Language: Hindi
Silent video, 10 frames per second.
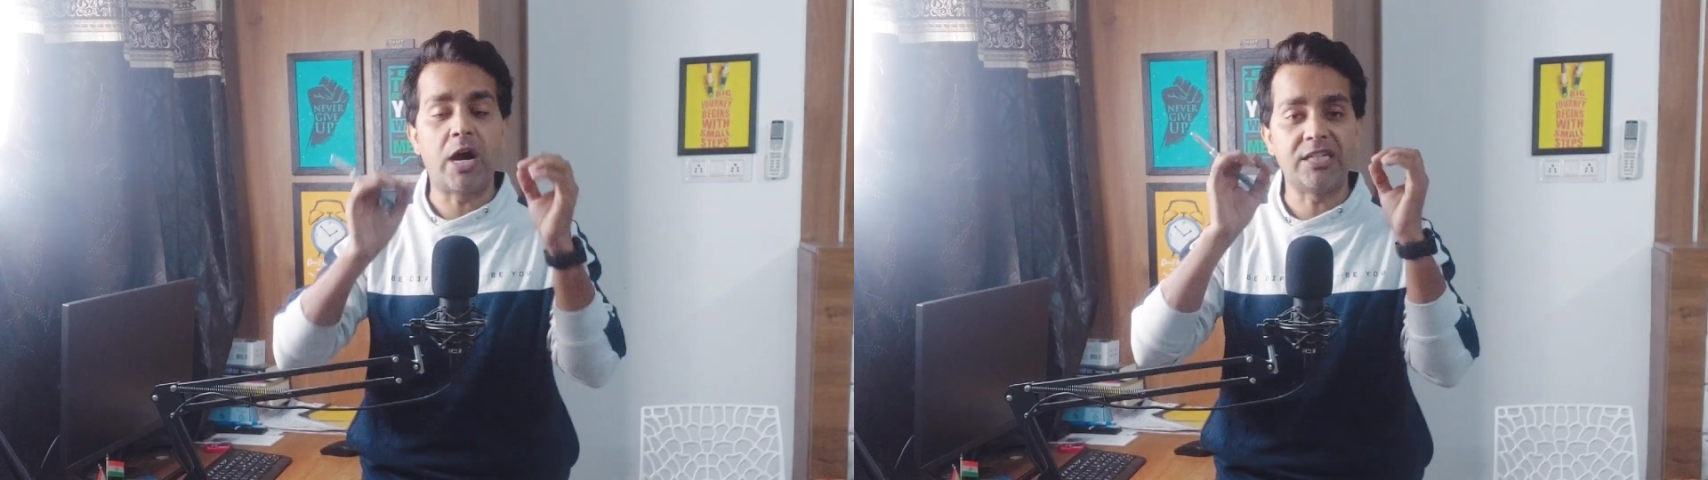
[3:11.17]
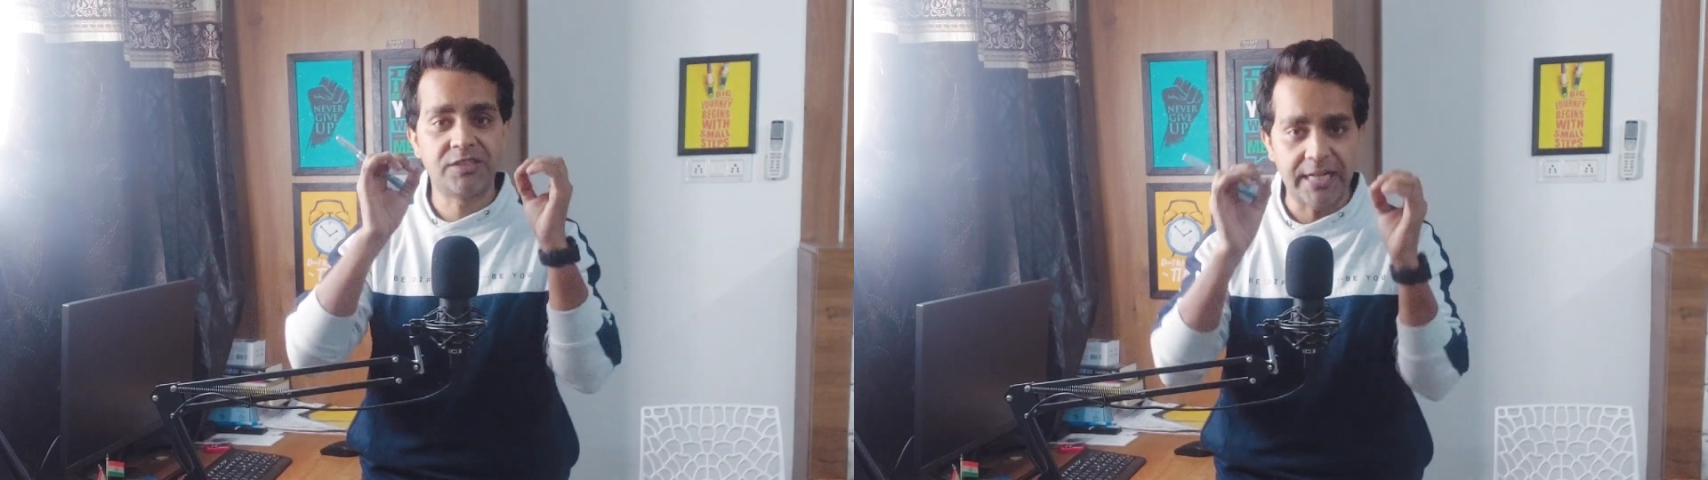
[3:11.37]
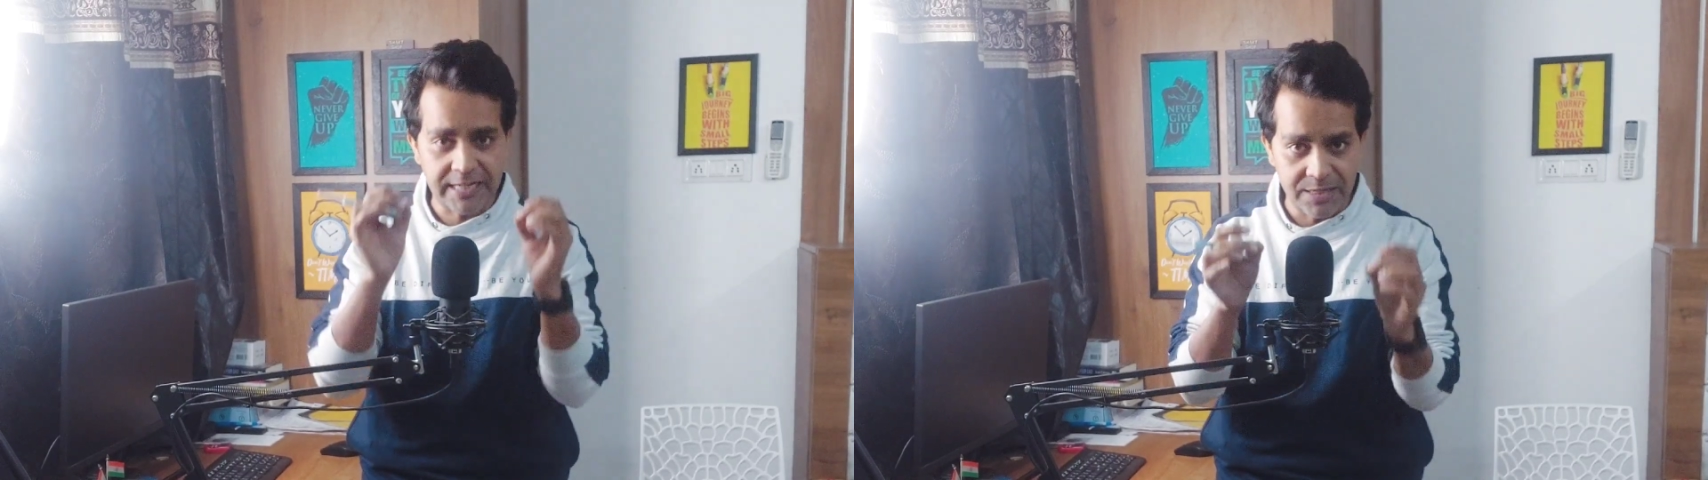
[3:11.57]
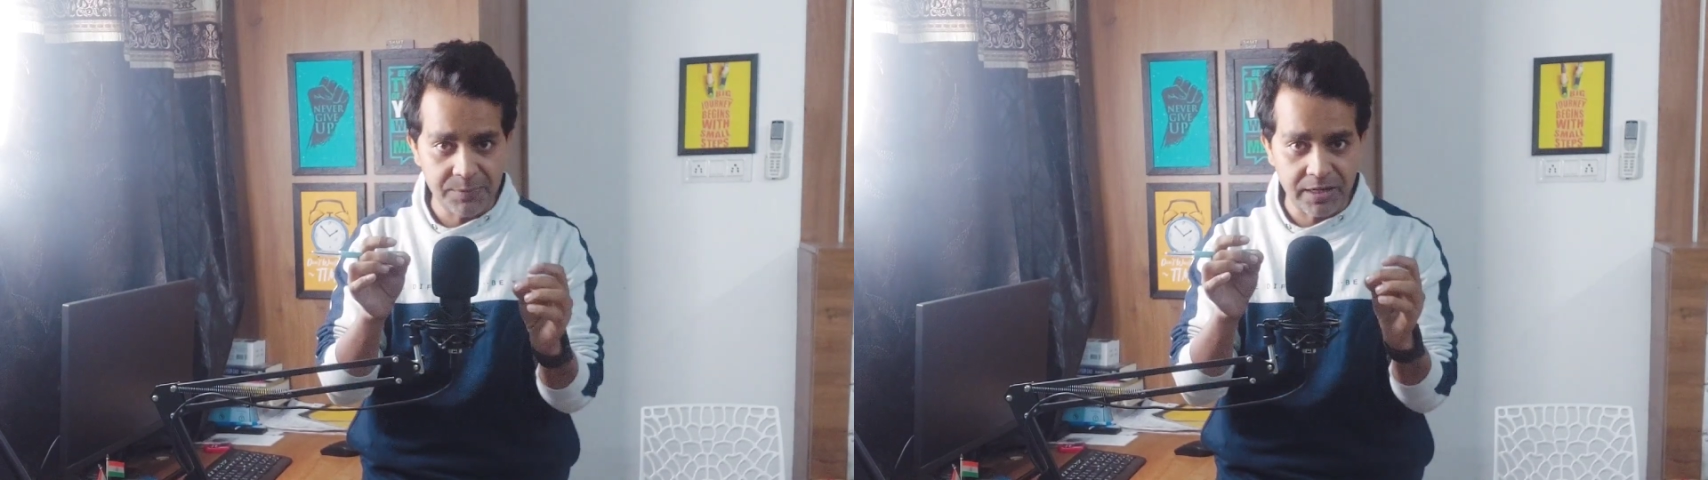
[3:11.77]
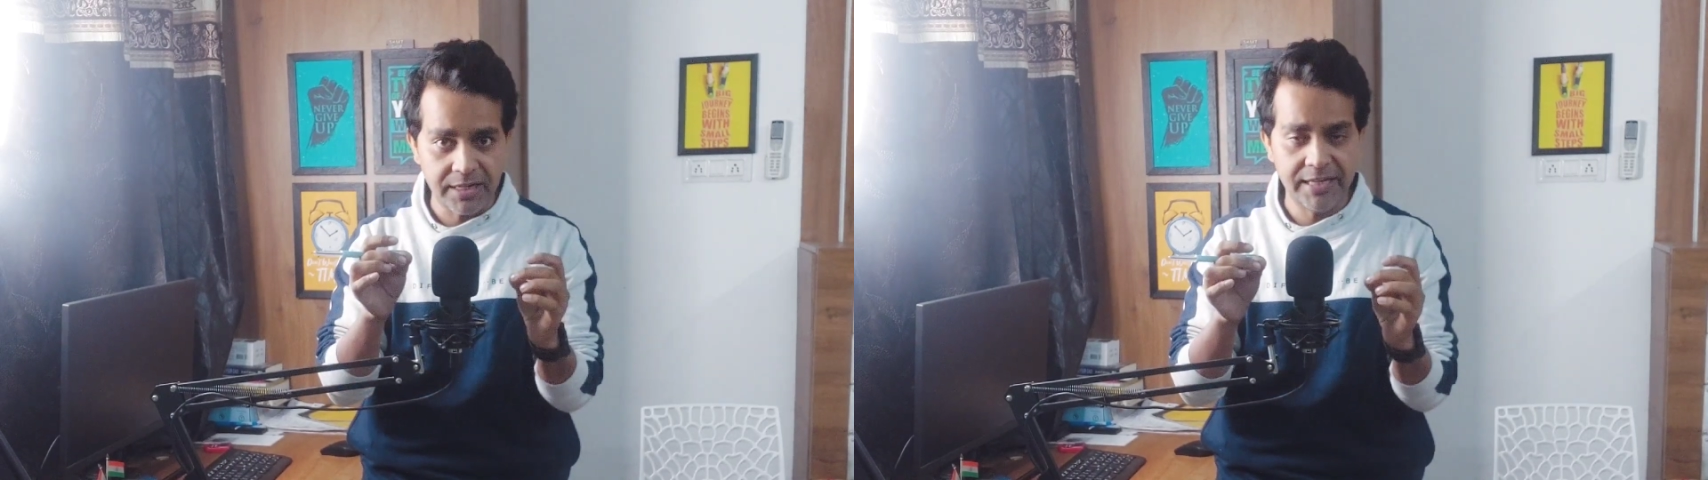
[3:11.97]
अच्छा काम
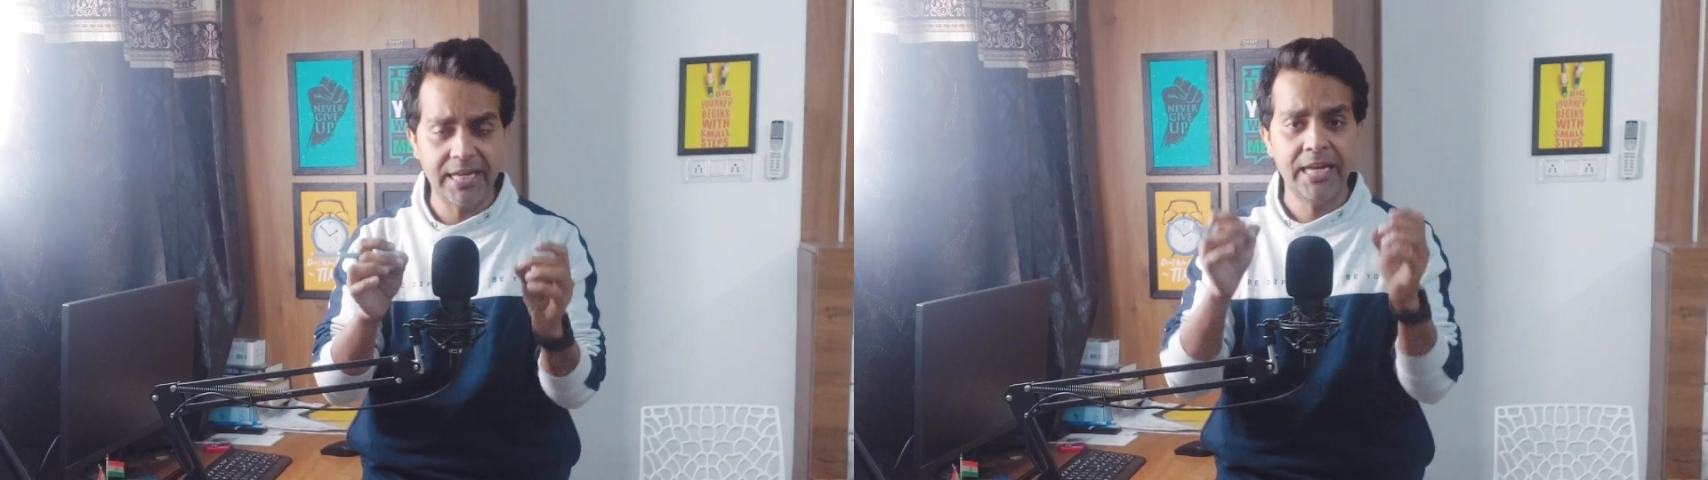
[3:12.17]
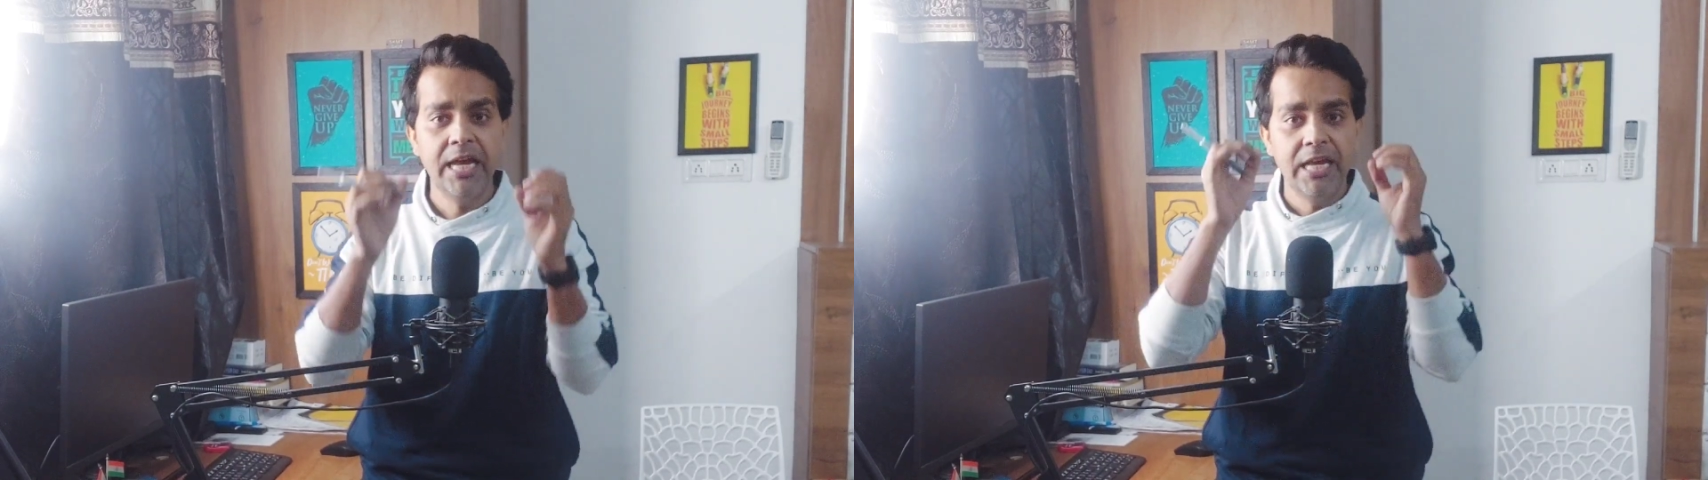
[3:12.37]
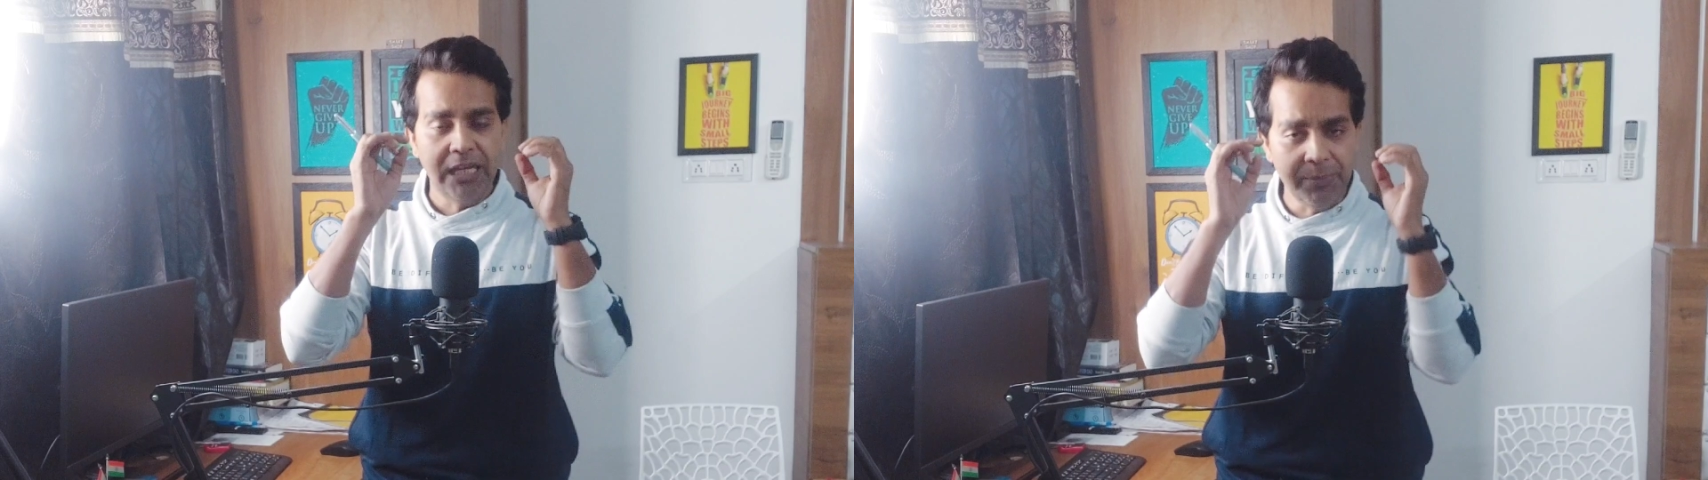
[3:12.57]
कर रही हैं